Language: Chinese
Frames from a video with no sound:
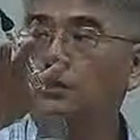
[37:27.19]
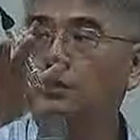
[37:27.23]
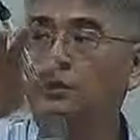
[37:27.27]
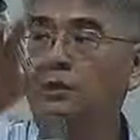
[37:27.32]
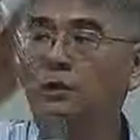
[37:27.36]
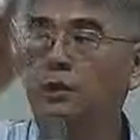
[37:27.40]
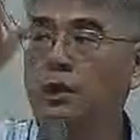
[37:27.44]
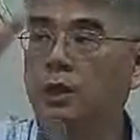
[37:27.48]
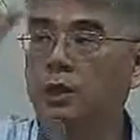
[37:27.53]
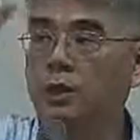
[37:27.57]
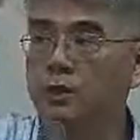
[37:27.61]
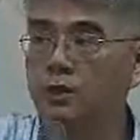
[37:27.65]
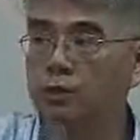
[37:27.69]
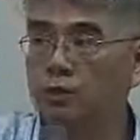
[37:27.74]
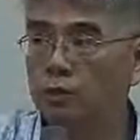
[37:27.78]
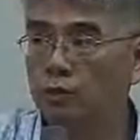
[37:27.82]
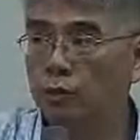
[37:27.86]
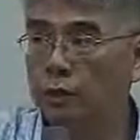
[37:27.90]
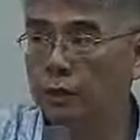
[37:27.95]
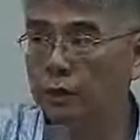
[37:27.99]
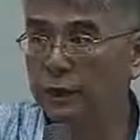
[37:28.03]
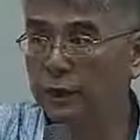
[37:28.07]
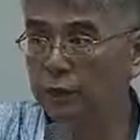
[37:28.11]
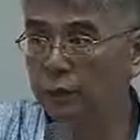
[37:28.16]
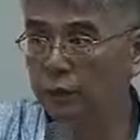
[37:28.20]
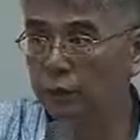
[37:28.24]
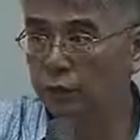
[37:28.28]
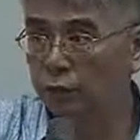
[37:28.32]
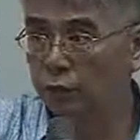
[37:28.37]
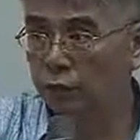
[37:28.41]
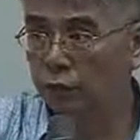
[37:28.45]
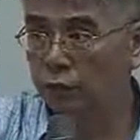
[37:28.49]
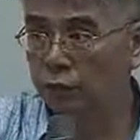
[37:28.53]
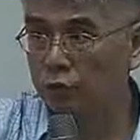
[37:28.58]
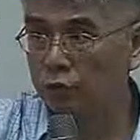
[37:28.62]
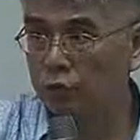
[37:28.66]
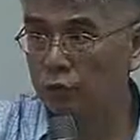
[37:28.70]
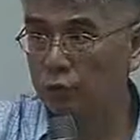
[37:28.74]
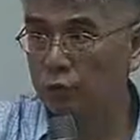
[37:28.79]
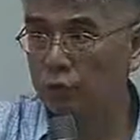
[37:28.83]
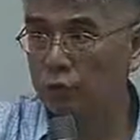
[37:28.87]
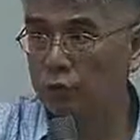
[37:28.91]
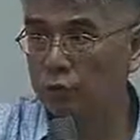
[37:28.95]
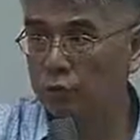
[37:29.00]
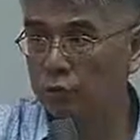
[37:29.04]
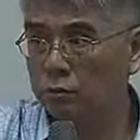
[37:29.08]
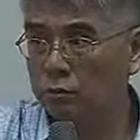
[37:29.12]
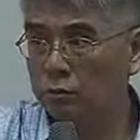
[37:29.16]
这是以二十五万当中中位数
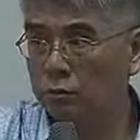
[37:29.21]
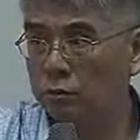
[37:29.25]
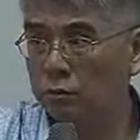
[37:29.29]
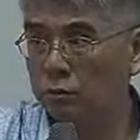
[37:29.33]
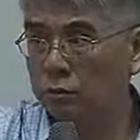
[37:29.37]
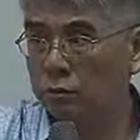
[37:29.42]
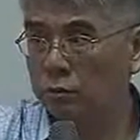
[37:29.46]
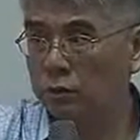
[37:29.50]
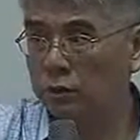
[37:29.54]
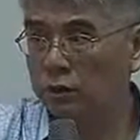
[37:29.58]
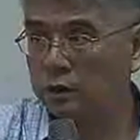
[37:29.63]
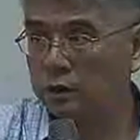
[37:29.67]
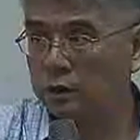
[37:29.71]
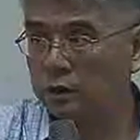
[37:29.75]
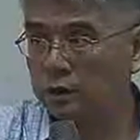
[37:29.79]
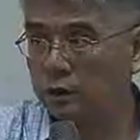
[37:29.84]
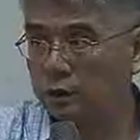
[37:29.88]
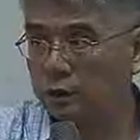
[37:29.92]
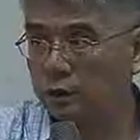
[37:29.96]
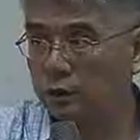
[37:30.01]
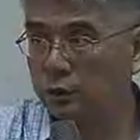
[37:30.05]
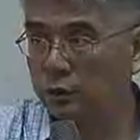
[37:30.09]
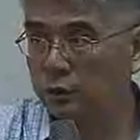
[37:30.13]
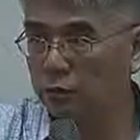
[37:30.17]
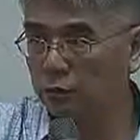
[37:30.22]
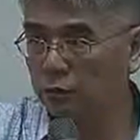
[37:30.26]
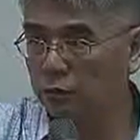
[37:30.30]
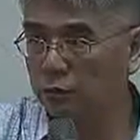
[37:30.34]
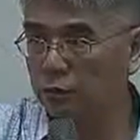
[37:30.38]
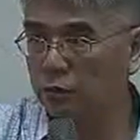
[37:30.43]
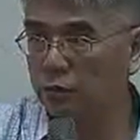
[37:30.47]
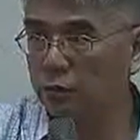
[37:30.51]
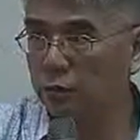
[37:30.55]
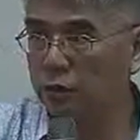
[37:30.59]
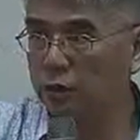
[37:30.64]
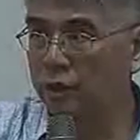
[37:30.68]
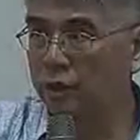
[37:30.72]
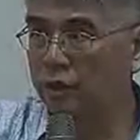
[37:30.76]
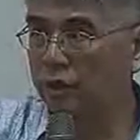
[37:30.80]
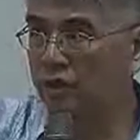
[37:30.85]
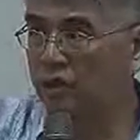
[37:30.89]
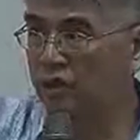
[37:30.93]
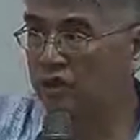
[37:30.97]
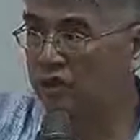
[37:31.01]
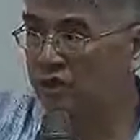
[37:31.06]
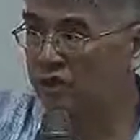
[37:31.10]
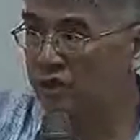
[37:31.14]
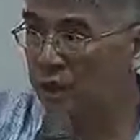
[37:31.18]
哦。但是现在我如果以
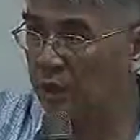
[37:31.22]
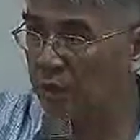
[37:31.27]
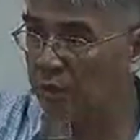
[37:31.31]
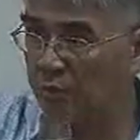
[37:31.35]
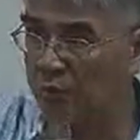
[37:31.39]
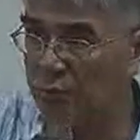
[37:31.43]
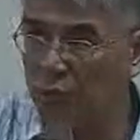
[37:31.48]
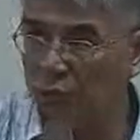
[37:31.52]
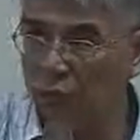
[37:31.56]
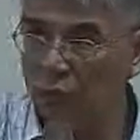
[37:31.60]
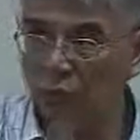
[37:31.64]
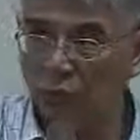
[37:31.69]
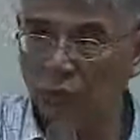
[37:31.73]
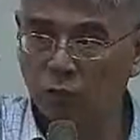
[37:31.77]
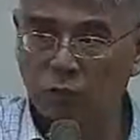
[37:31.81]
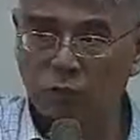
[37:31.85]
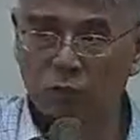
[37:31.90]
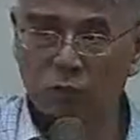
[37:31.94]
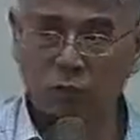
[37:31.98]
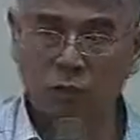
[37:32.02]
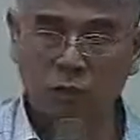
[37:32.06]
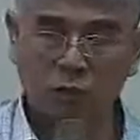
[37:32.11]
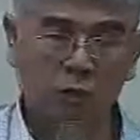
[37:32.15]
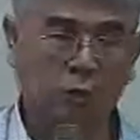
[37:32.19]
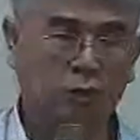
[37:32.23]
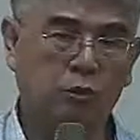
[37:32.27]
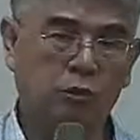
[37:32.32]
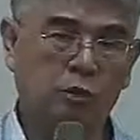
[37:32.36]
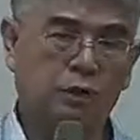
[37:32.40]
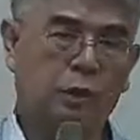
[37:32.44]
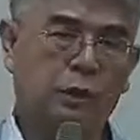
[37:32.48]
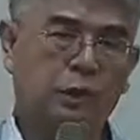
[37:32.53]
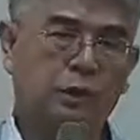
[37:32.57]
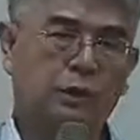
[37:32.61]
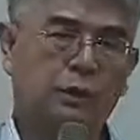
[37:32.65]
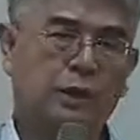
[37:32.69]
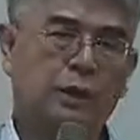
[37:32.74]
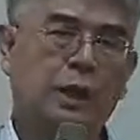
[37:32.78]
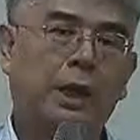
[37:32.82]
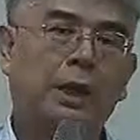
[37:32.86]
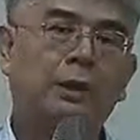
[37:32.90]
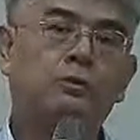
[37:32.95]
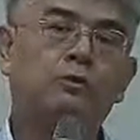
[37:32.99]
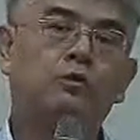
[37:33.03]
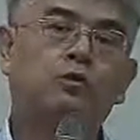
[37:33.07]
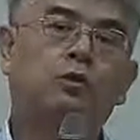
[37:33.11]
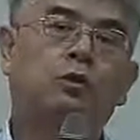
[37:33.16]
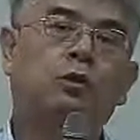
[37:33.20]
二三万六千
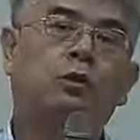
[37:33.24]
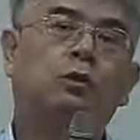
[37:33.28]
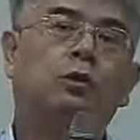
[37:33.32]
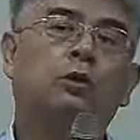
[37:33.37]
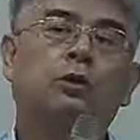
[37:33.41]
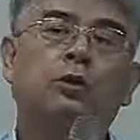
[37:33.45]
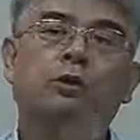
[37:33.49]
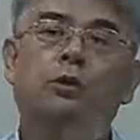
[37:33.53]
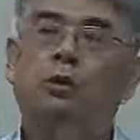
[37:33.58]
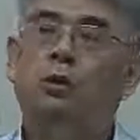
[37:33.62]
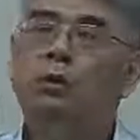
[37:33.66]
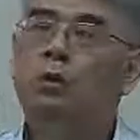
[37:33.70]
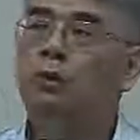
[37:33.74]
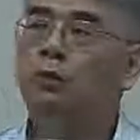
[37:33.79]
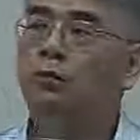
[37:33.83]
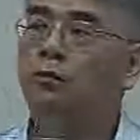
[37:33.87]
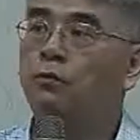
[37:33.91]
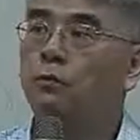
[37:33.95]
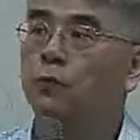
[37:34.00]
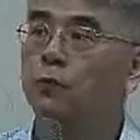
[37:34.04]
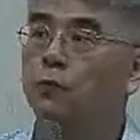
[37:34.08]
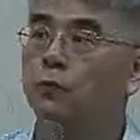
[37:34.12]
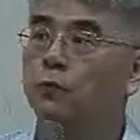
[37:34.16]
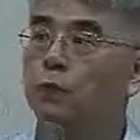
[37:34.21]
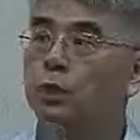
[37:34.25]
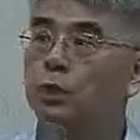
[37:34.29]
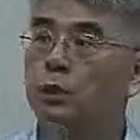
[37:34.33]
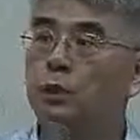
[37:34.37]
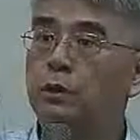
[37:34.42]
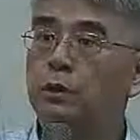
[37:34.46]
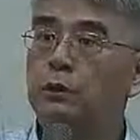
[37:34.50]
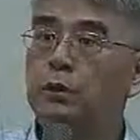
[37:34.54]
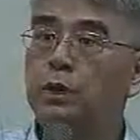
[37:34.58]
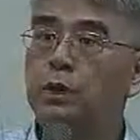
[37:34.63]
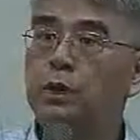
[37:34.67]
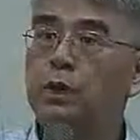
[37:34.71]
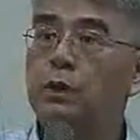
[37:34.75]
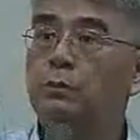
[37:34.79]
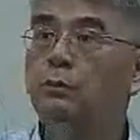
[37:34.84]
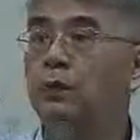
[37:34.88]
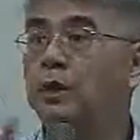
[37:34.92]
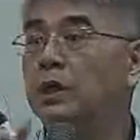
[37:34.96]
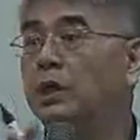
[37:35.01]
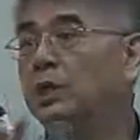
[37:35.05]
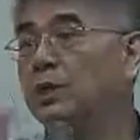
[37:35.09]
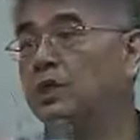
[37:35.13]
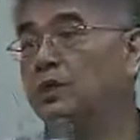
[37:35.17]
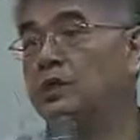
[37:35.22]
当做分水岭的话，
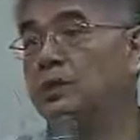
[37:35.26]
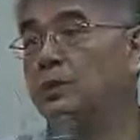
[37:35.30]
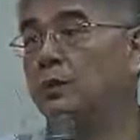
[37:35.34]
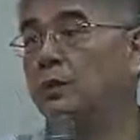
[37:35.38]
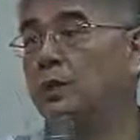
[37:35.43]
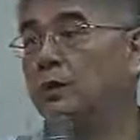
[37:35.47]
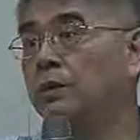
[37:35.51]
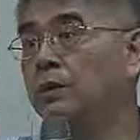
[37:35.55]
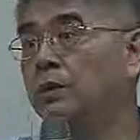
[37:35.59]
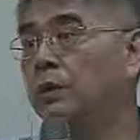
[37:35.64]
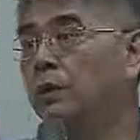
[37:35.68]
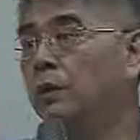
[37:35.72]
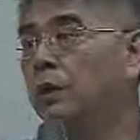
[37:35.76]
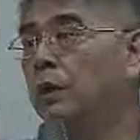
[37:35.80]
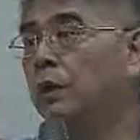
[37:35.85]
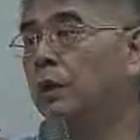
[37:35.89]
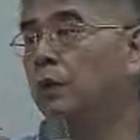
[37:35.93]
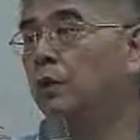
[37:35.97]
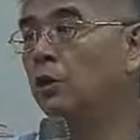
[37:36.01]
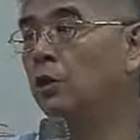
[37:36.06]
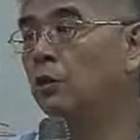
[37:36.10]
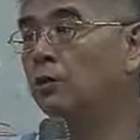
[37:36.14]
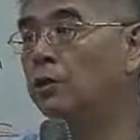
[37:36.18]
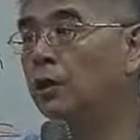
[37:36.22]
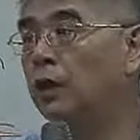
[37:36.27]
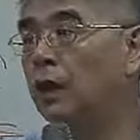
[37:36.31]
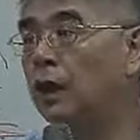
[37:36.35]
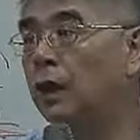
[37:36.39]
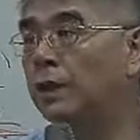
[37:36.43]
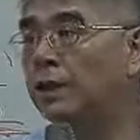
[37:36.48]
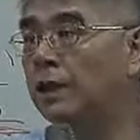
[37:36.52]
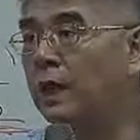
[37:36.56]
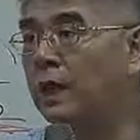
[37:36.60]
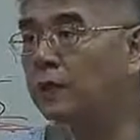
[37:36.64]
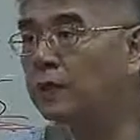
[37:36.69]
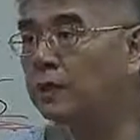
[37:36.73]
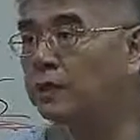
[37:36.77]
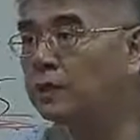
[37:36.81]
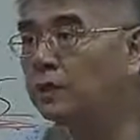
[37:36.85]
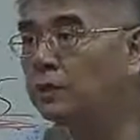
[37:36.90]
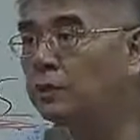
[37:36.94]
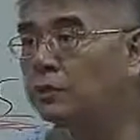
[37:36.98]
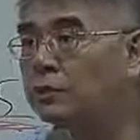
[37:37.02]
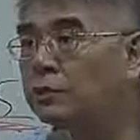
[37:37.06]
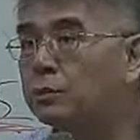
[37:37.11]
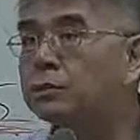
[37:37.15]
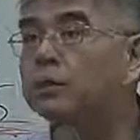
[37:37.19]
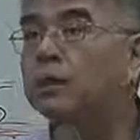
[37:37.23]
那比二三万六千还大的
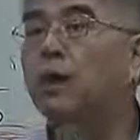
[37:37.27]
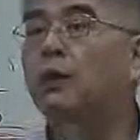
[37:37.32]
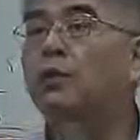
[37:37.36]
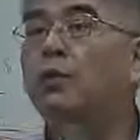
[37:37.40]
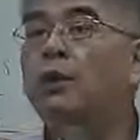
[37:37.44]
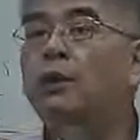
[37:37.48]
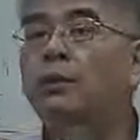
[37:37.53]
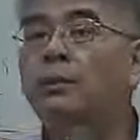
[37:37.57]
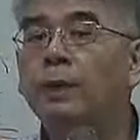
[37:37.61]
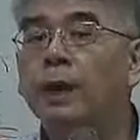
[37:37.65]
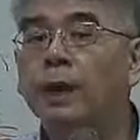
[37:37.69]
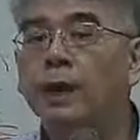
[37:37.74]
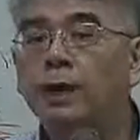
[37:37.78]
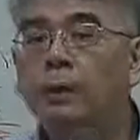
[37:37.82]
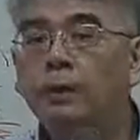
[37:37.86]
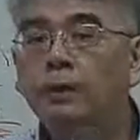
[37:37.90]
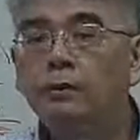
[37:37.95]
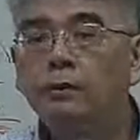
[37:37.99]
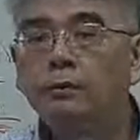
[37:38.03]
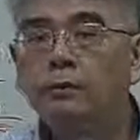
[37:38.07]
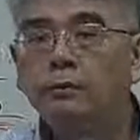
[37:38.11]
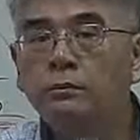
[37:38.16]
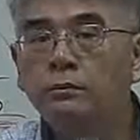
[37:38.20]
几率是不是超过一半？